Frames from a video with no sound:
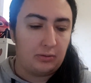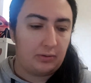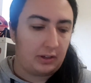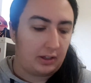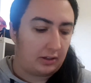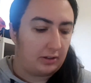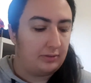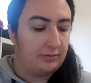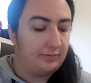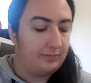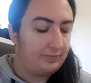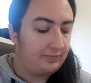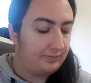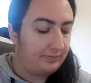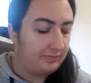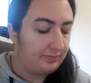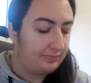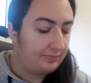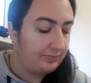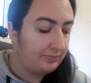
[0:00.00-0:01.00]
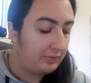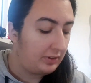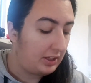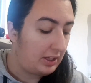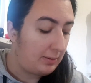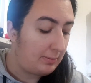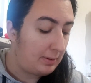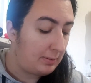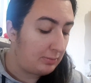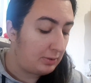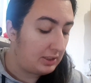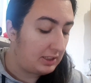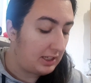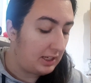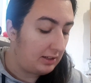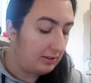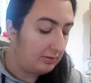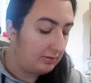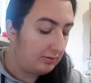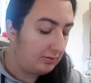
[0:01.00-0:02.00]
on verra. Tiens
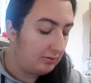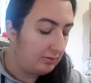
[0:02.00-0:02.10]
mademoiselle,